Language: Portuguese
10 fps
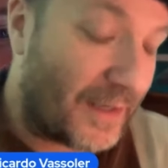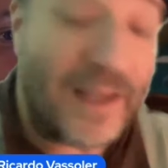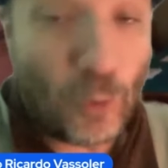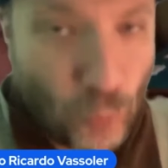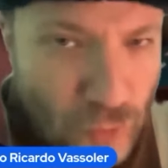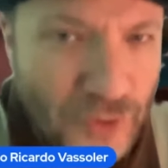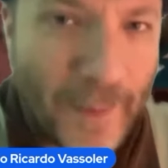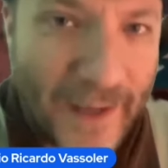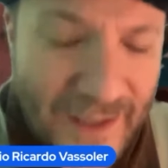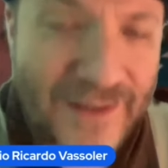em alguns
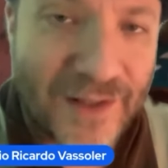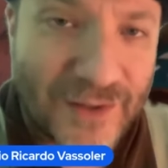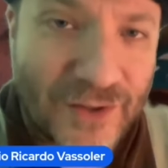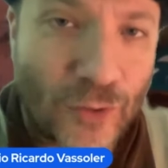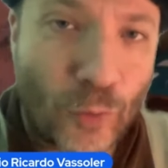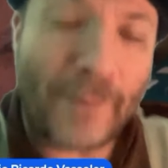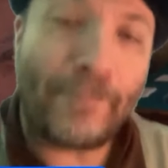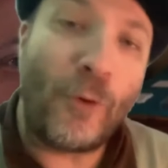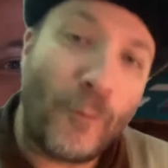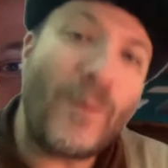países, uma,
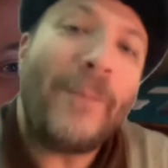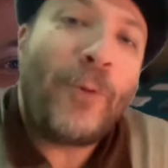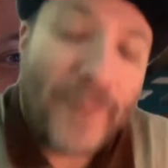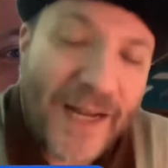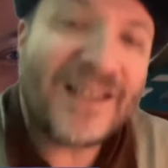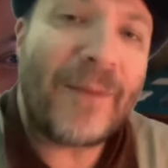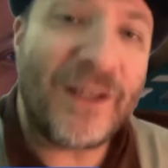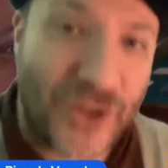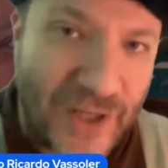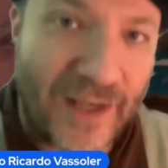uma pobreza
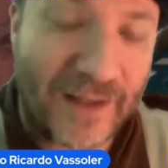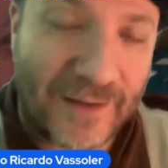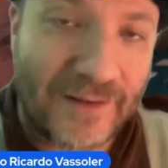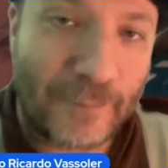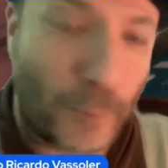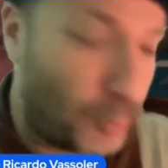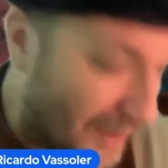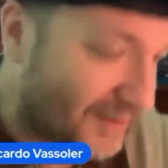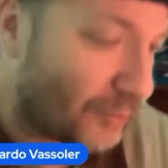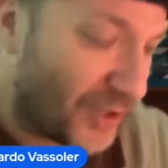mais digna. A
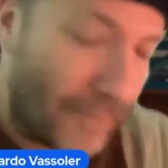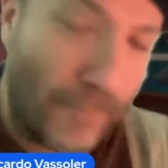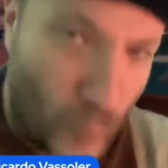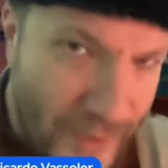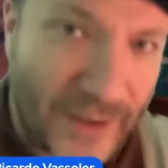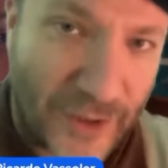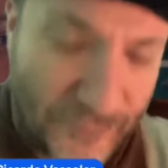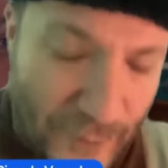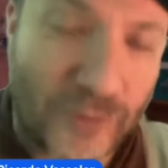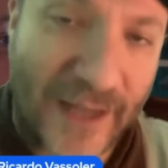população tinha muita
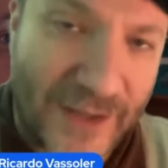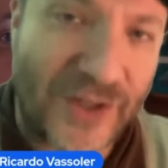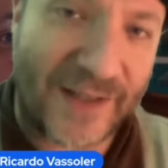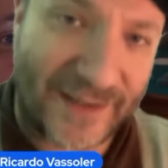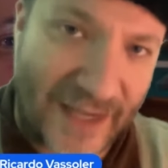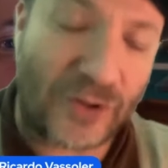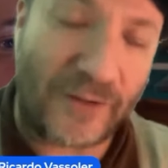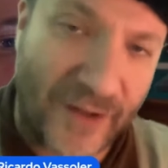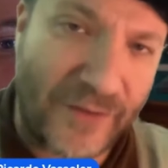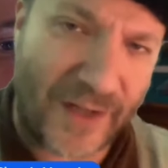dificuldade de acesso
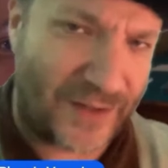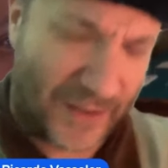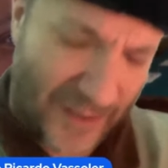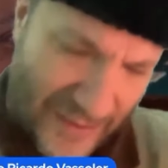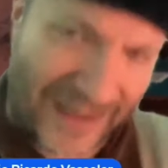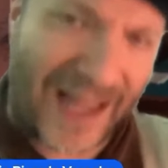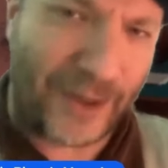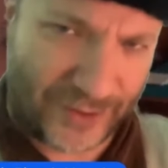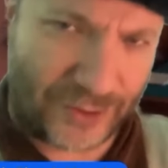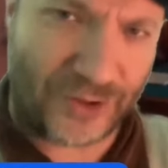a víveres, e claro que